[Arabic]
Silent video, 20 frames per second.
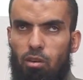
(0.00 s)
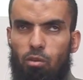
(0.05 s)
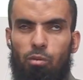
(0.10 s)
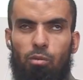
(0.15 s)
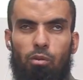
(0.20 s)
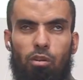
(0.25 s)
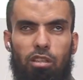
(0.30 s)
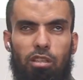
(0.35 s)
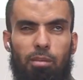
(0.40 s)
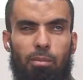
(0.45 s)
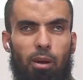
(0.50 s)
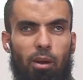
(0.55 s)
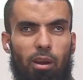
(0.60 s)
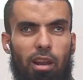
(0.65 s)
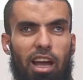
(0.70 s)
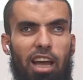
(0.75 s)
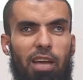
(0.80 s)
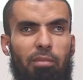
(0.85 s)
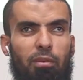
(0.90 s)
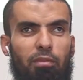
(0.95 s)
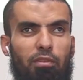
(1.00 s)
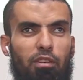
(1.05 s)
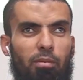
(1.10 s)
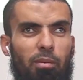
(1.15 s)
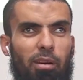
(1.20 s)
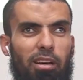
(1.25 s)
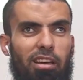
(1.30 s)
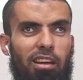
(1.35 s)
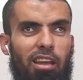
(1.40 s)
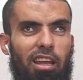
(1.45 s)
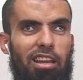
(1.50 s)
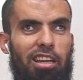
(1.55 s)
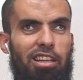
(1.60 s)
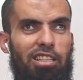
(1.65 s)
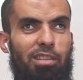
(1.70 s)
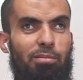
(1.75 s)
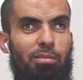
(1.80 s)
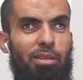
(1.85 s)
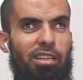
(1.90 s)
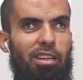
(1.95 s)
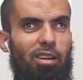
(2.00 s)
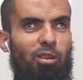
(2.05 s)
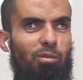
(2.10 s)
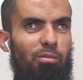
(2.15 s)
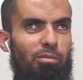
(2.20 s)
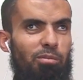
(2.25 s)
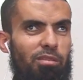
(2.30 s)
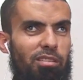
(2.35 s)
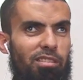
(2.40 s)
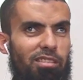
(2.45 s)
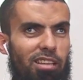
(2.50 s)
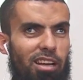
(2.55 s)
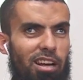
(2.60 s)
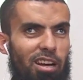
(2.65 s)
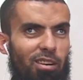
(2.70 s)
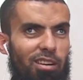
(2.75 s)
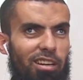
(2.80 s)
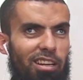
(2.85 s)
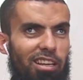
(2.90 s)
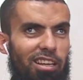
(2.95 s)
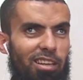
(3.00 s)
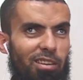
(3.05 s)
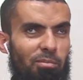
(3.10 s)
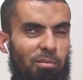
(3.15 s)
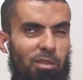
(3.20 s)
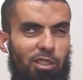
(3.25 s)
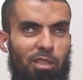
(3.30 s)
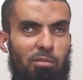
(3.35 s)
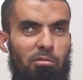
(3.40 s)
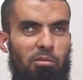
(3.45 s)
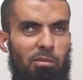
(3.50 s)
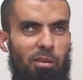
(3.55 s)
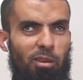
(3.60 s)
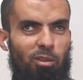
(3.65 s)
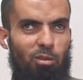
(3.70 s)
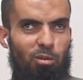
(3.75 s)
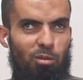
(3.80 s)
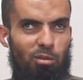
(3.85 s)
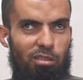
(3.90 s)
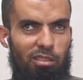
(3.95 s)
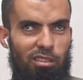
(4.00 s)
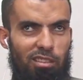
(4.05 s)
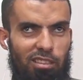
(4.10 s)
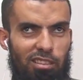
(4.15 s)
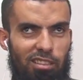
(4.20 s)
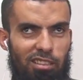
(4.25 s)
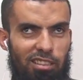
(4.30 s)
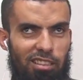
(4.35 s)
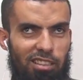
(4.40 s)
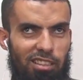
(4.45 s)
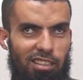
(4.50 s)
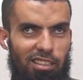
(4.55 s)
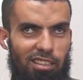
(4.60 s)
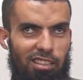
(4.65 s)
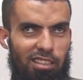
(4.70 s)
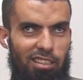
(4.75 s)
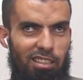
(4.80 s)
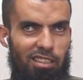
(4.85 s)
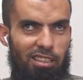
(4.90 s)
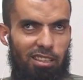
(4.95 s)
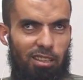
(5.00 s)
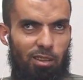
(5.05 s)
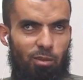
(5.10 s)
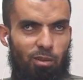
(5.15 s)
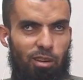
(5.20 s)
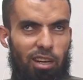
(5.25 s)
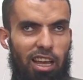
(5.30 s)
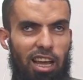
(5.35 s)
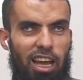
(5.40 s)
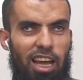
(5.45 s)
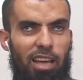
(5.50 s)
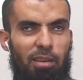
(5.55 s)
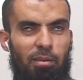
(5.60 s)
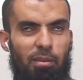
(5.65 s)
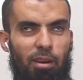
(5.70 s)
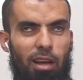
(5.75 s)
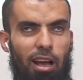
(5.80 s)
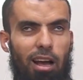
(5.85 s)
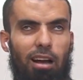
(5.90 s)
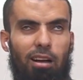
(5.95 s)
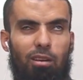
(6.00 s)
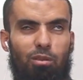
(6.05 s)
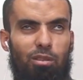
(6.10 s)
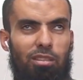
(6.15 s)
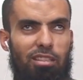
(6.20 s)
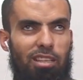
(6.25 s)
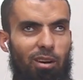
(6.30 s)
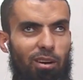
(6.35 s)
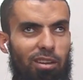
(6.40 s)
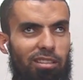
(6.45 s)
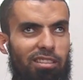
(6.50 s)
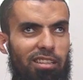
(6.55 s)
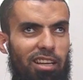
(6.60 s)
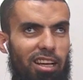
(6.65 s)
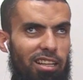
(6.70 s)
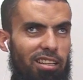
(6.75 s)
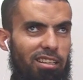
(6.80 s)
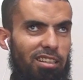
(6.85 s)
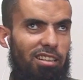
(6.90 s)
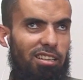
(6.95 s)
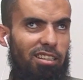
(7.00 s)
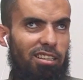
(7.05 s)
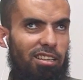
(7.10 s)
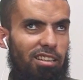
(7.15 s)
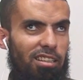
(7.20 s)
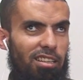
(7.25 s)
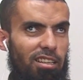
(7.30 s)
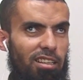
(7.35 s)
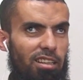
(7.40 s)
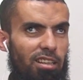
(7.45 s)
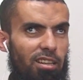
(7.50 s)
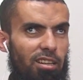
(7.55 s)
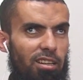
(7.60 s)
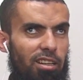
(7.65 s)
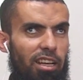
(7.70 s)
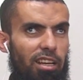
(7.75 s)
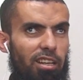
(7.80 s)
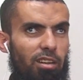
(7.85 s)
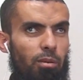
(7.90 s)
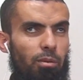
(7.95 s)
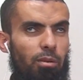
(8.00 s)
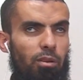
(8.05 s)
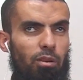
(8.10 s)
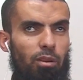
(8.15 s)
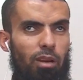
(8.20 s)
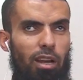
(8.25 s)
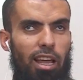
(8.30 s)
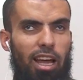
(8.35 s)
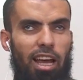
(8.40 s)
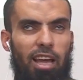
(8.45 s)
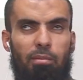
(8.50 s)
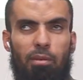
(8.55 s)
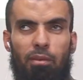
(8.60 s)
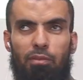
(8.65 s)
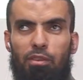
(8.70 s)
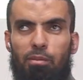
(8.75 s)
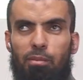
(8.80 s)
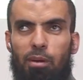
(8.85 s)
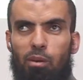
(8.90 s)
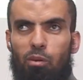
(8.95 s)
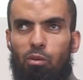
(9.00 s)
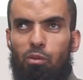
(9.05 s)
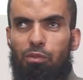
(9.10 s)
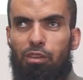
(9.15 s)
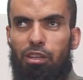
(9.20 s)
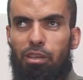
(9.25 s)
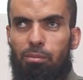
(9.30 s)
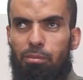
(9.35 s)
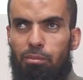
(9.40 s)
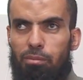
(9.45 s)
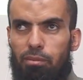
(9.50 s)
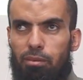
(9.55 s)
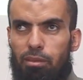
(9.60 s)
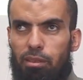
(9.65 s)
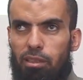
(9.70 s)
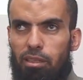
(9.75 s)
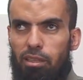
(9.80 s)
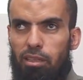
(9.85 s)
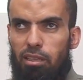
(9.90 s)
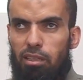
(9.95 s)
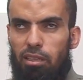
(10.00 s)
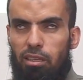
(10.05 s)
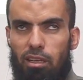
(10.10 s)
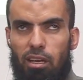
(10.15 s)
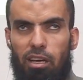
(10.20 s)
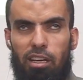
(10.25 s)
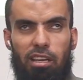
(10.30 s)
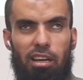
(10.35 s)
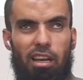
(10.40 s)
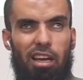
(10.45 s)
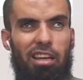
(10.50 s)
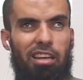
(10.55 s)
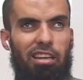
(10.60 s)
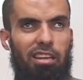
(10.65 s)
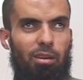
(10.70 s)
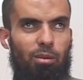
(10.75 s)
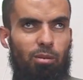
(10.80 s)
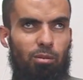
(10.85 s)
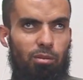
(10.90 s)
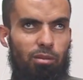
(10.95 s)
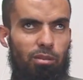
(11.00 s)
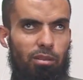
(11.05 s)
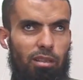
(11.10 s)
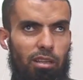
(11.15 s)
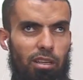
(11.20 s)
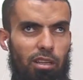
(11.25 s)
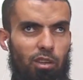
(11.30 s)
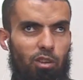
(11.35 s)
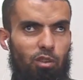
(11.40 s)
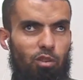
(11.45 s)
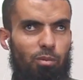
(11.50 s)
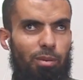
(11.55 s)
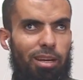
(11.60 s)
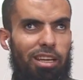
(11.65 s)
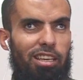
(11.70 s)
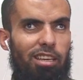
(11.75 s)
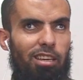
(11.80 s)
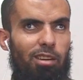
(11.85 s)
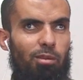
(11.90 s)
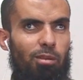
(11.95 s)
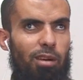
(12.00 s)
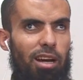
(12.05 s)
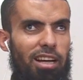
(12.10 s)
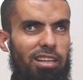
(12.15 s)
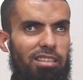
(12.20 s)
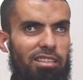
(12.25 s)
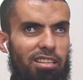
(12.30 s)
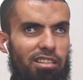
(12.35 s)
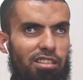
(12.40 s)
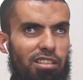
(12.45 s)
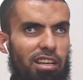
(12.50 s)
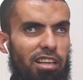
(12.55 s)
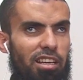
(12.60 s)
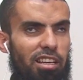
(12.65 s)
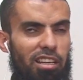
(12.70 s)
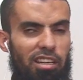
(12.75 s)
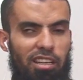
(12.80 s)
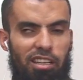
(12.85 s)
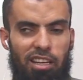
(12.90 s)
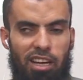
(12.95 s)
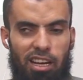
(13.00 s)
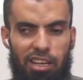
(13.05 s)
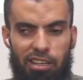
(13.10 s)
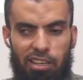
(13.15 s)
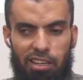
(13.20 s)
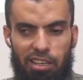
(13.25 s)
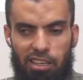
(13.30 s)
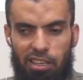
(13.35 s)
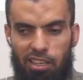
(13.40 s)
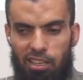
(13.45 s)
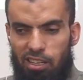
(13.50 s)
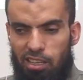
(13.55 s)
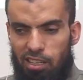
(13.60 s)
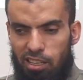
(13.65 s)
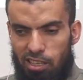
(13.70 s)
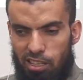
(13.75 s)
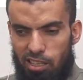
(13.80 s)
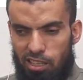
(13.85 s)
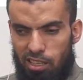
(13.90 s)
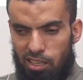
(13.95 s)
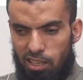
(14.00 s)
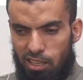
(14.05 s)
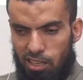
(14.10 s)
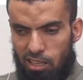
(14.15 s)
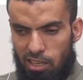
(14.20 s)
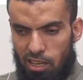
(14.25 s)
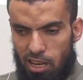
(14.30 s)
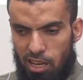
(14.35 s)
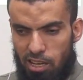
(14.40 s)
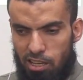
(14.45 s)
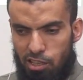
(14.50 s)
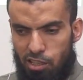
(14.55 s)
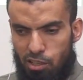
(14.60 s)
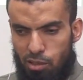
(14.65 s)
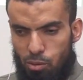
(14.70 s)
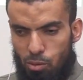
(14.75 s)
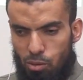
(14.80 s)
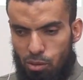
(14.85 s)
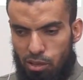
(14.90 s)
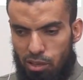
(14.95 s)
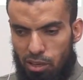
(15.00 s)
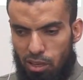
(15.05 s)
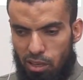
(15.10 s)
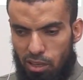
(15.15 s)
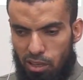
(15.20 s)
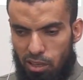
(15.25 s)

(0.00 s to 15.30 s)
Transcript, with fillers: وممكن تبقى ولا عيب فيهم غير أن جميلهم صح ولا إيه مش تمشي برضه ولا عيب أقصد كوزن يعني لكنه بيقول ولا عيب في معروفهم غير أنهم يبين عجز الشاكرين عن الإيه عن الشكر